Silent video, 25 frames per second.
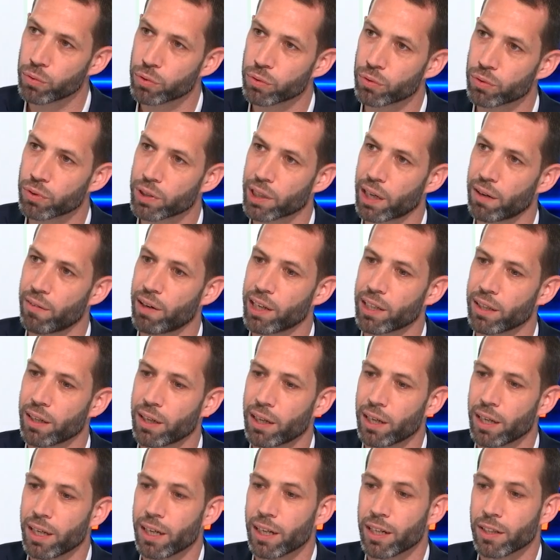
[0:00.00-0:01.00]
puisqu'on travaille
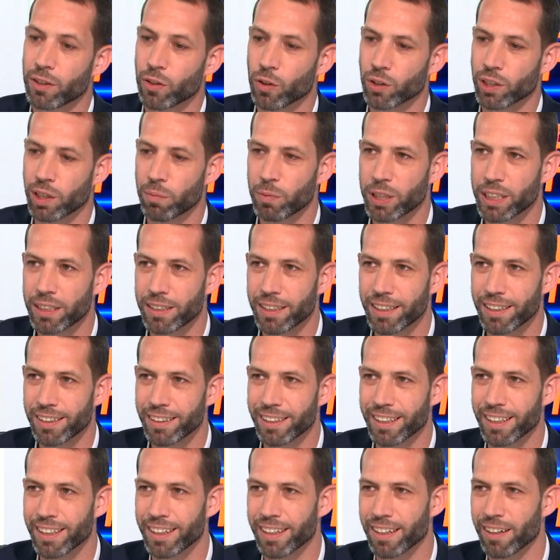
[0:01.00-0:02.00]
dans un
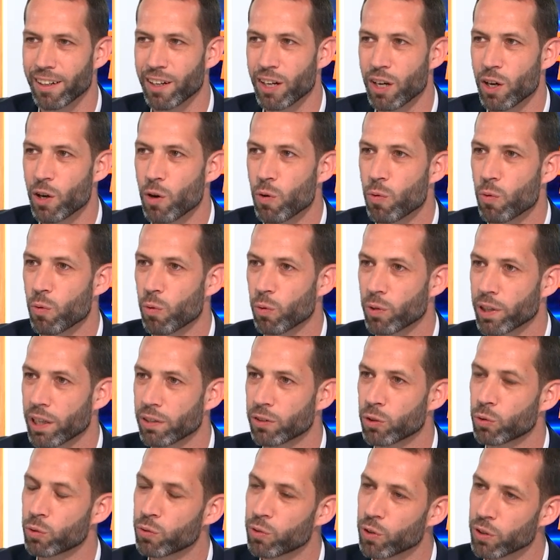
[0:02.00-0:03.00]
métier qui est on a
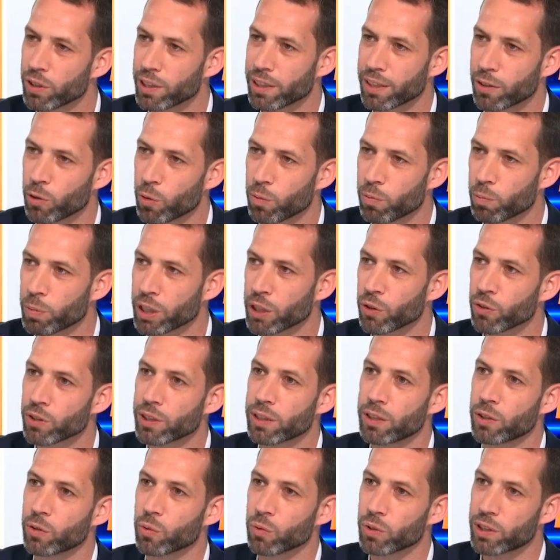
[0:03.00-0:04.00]
souvent des
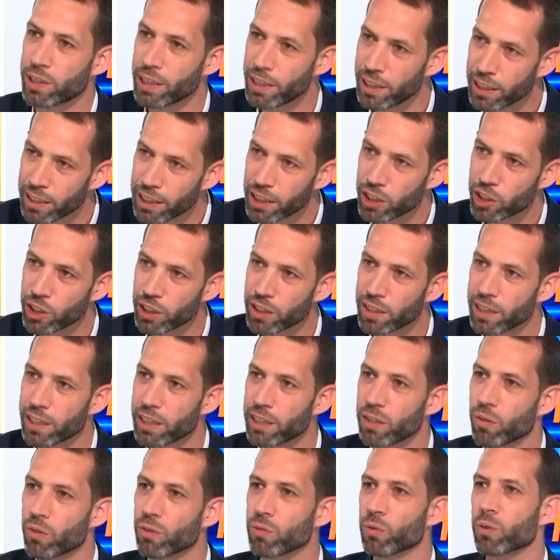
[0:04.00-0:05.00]
compétences qui sont déléguées chez des
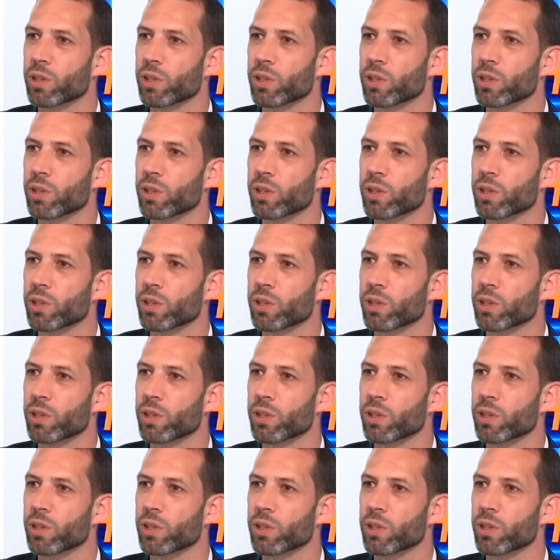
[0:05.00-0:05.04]
clients,